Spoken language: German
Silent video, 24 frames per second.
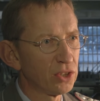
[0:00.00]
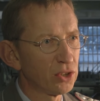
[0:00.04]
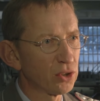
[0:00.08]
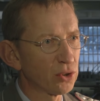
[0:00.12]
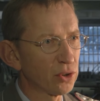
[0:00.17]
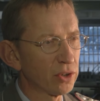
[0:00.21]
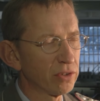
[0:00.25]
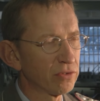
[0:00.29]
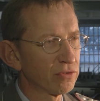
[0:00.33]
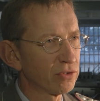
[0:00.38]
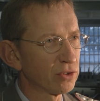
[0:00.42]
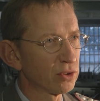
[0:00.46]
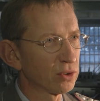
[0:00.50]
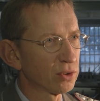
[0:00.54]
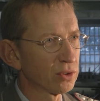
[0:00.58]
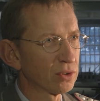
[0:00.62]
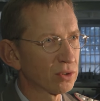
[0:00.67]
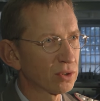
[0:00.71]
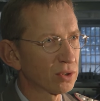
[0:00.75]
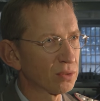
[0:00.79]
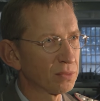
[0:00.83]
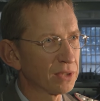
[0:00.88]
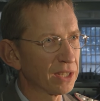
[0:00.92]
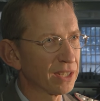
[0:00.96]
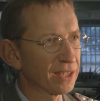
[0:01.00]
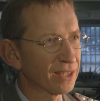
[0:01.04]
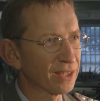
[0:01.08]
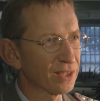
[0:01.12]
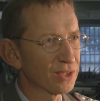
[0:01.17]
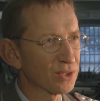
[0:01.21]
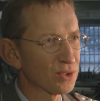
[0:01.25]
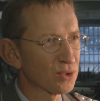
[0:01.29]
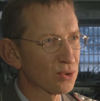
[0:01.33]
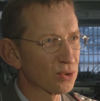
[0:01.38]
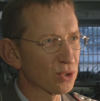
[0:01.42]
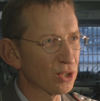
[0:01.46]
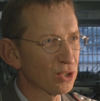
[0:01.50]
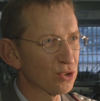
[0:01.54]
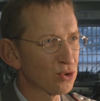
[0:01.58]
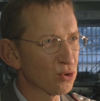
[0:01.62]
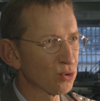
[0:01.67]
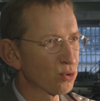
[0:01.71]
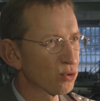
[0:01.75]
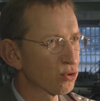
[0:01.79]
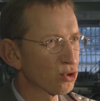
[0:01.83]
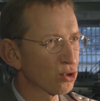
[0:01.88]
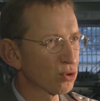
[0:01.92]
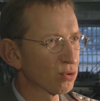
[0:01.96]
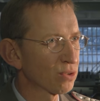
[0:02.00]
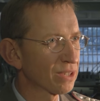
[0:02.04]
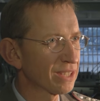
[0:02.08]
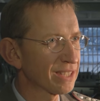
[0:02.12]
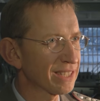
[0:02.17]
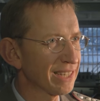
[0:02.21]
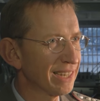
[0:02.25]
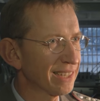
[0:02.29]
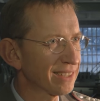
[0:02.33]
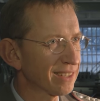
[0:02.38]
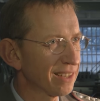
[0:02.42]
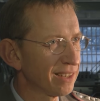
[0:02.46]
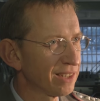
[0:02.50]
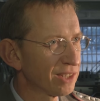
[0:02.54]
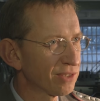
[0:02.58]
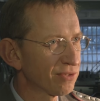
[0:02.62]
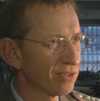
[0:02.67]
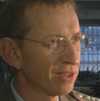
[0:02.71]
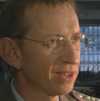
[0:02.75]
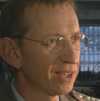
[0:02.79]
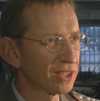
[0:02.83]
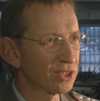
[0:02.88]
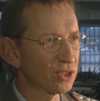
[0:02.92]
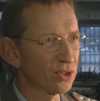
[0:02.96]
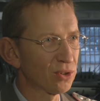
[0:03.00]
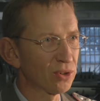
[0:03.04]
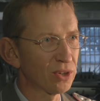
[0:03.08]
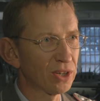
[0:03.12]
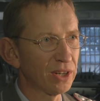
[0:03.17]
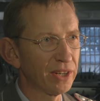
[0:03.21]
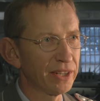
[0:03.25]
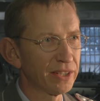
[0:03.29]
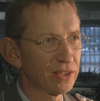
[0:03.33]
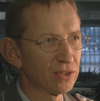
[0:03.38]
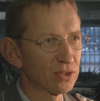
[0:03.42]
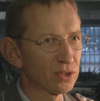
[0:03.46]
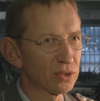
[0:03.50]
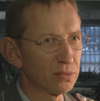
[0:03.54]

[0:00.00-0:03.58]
die können für uns zum Teil ganz, ganz lustig und ganz lächerlich vielleicht auch klingen.